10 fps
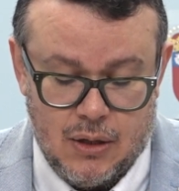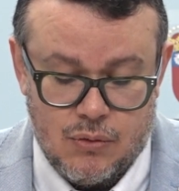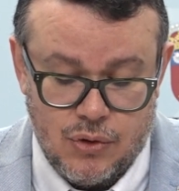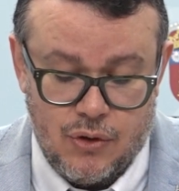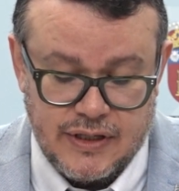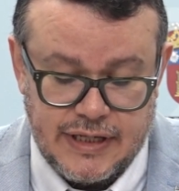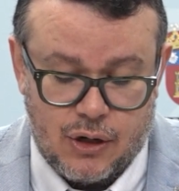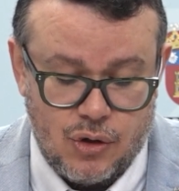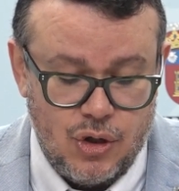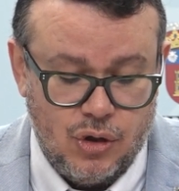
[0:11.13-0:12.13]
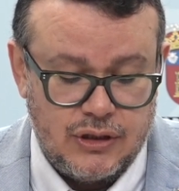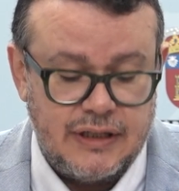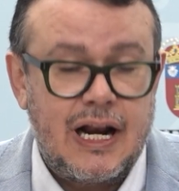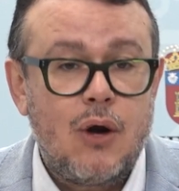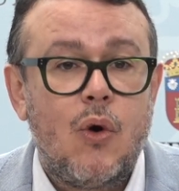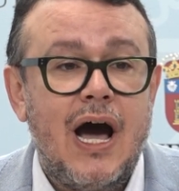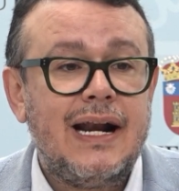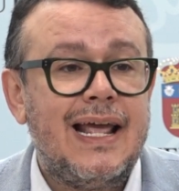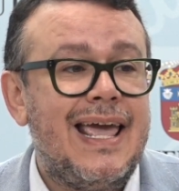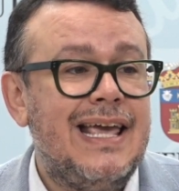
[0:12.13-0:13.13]
cuyo desarrollo tendrá
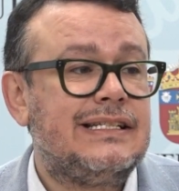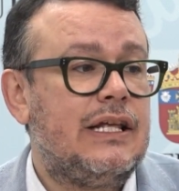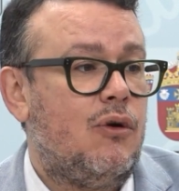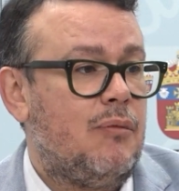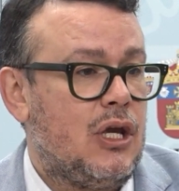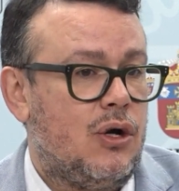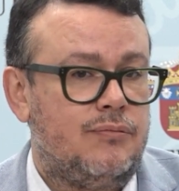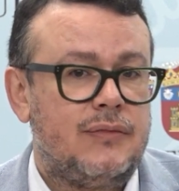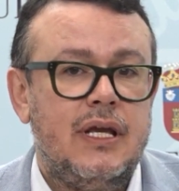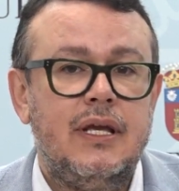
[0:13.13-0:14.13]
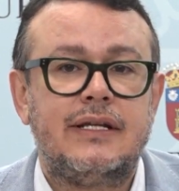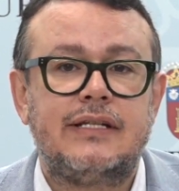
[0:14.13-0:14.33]
lugar este domingo, ¿eh?